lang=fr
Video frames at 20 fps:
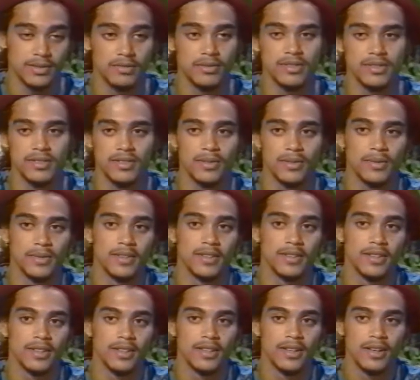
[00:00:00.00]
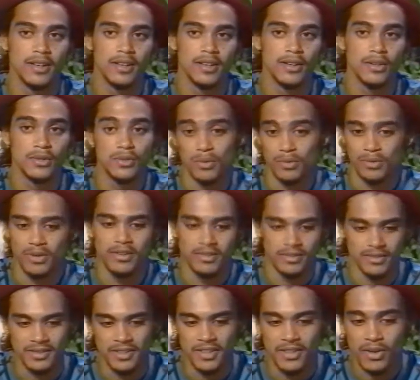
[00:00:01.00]
difficile,
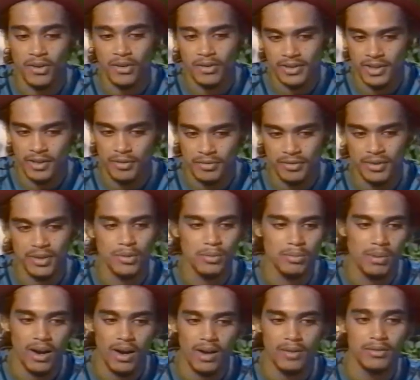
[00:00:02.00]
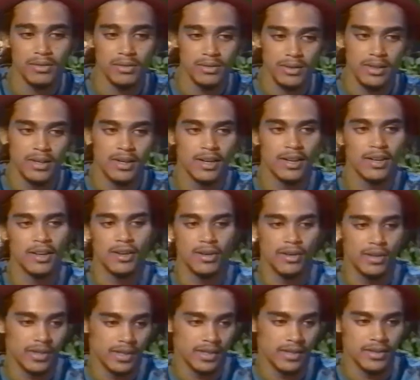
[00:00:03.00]
n'ayant rien fait auparavant
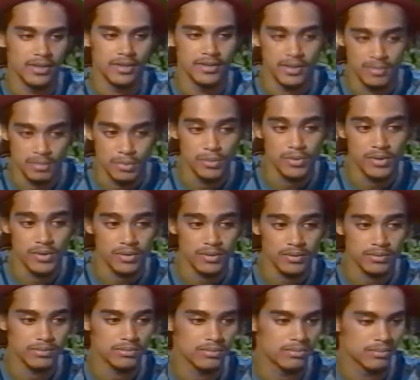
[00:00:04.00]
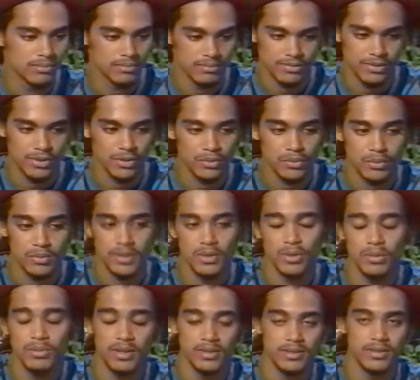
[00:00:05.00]
et débutant dans tous les
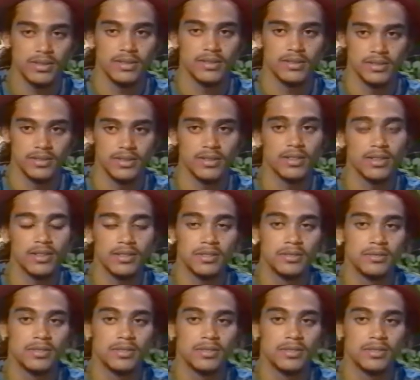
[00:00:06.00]
domaines, c'est très